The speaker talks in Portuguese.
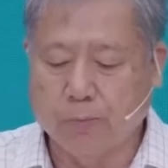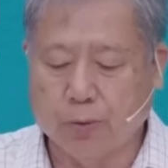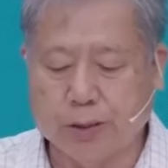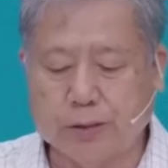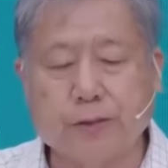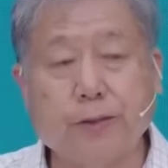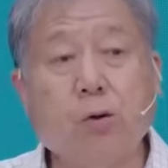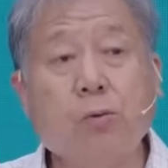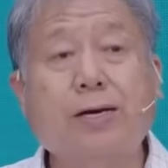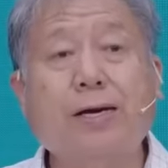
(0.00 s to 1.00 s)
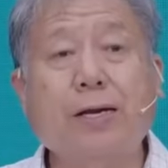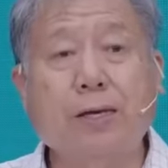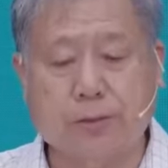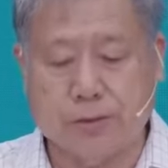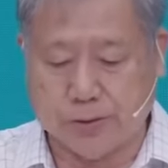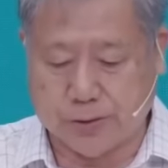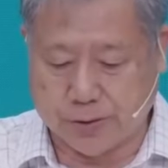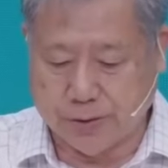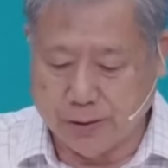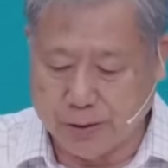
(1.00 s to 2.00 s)
porque se não
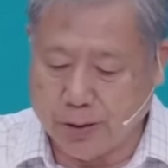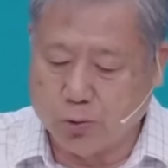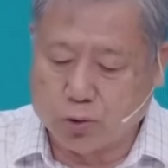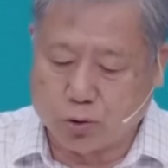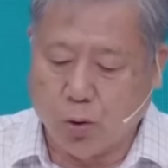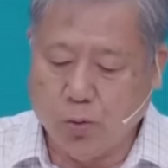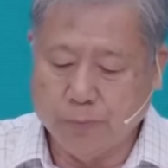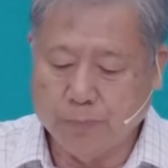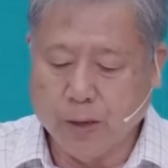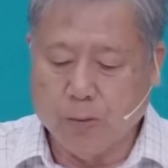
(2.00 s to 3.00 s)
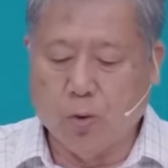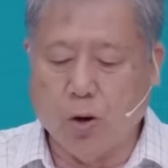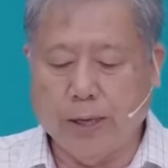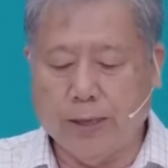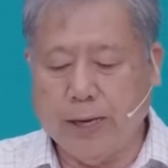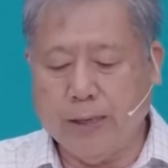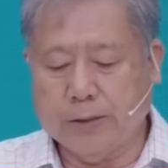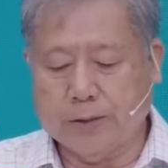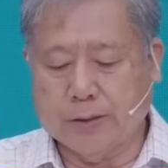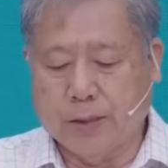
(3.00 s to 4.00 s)
crerdes que eu sou,
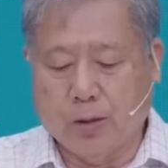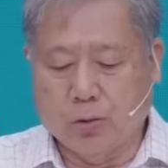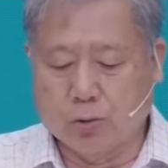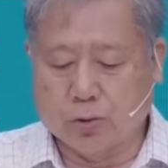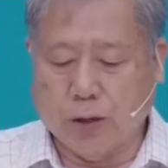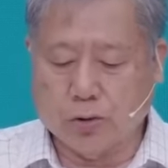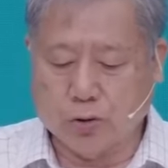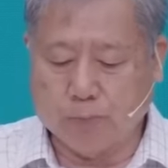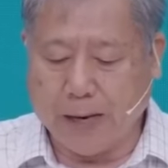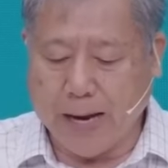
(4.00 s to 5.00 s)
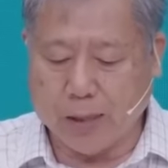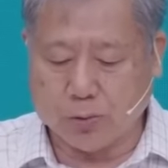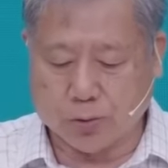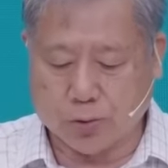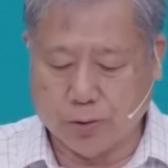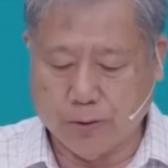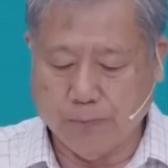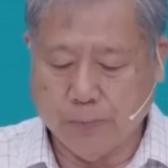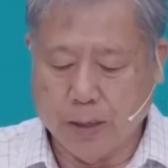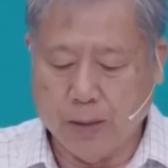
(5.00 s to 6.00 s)
morrereis nos vossos pecados.
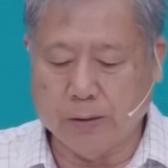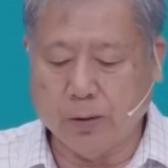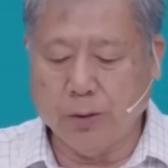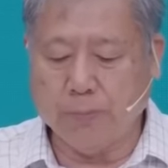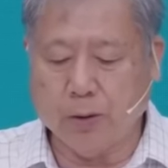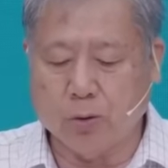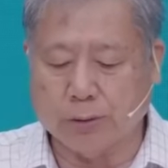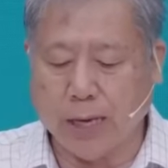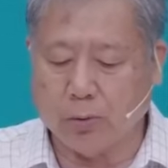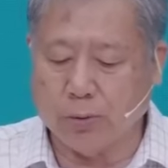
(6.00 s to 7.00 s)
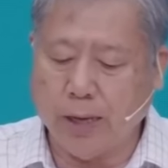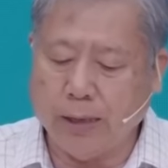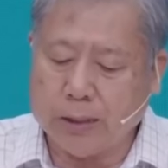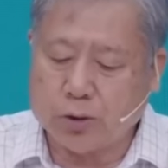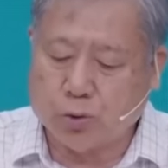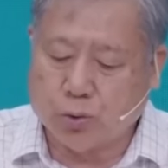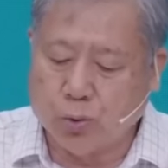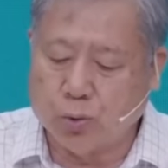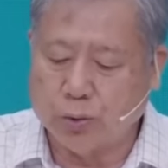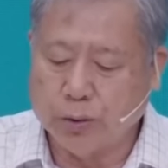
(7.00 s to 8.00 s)
Então lhe perguntaram: Quem és
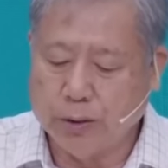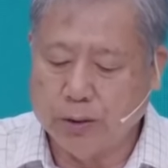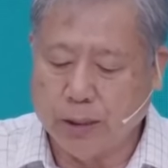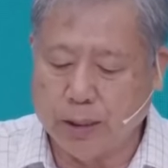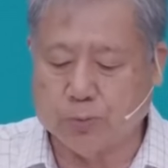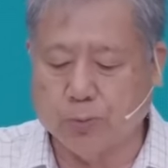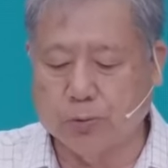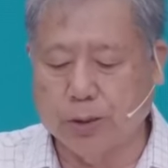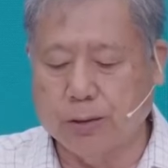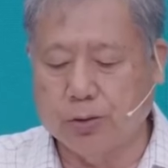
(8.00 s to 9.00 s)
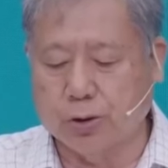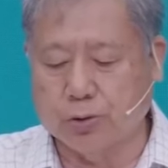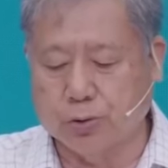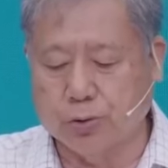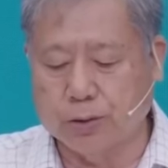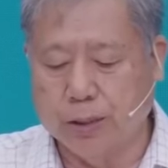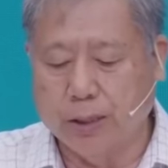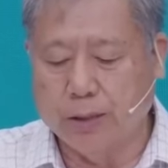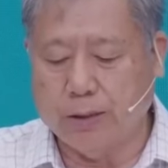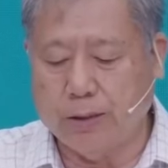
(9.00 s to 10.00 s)
tu? Respondeu-lhe Jesus:
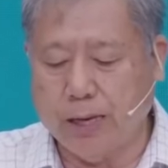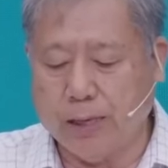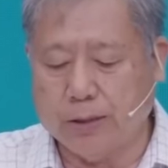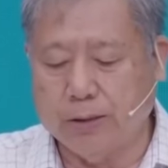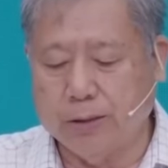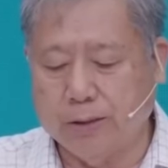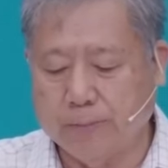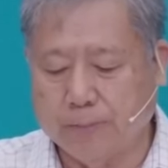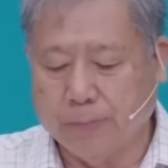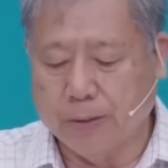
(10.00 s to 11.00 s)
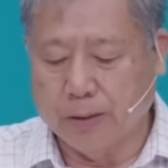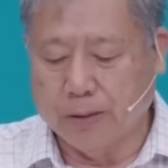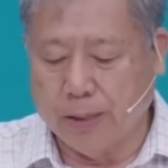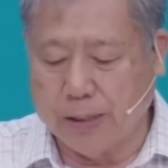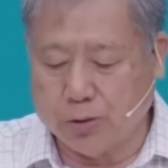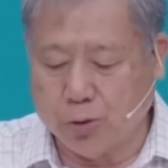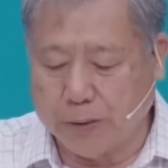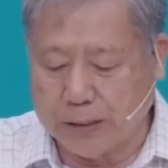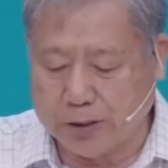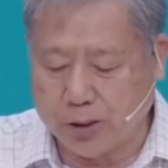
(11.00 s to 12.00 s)
Que é que desde o
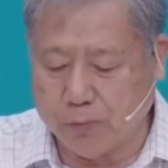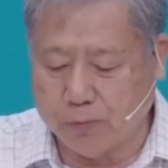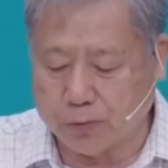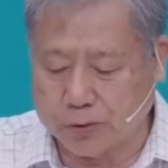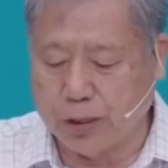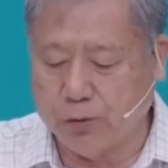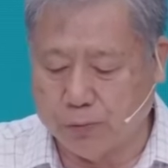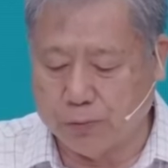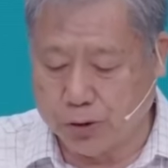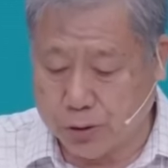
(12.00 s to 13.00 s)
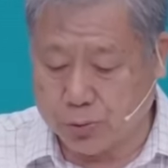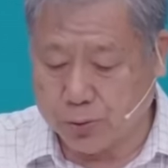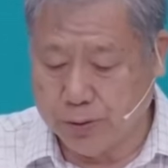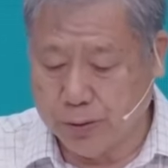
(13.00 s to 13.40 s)
princípio vos tenho dito?